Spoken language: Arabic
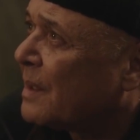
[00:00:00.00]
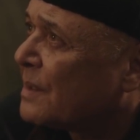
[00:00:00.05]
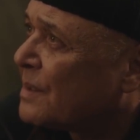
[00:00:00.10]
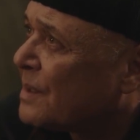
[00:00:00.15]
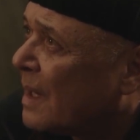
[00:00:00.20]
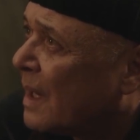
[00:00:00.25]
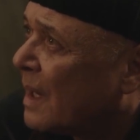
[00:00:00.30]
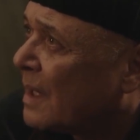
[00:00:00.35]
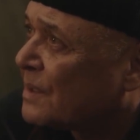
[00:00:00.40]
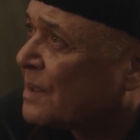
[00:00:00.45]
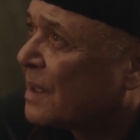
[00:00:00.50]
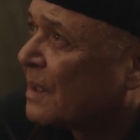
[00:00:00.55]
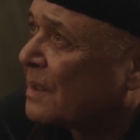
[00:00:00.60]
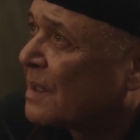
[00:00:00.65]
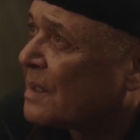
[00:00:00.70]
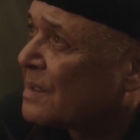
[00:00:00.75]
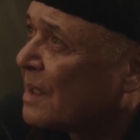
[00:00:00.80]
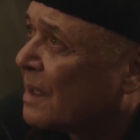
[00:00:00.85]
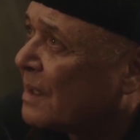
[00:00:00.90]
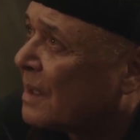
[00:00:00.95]
يا باشا عشان
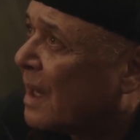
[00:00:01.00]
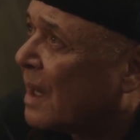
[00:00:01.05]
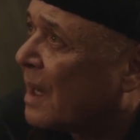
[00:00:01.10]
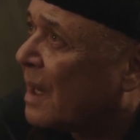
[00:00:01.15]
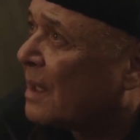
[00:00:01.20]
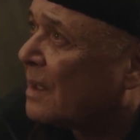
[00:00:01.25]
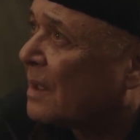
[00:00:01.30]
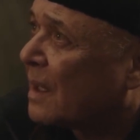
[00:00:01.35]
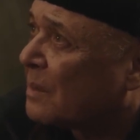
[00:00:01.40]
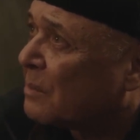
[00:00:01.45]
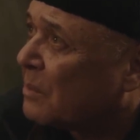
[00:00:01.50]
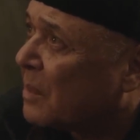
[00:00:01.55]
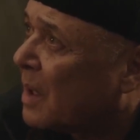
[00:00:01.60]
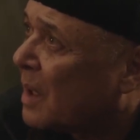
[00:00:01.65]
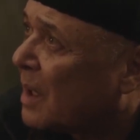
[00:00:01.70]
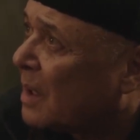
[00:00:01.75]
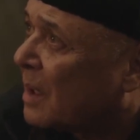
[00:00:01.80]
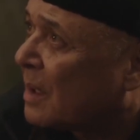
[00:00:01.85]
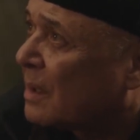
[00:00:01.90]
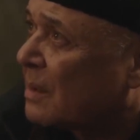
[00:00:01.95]
تصلح غلط
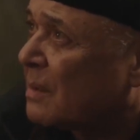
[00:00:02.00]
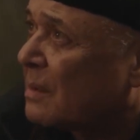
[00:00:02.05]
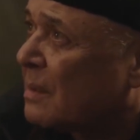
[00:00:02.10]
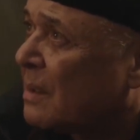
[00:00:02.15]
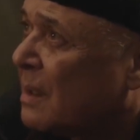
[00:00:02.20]
بغلط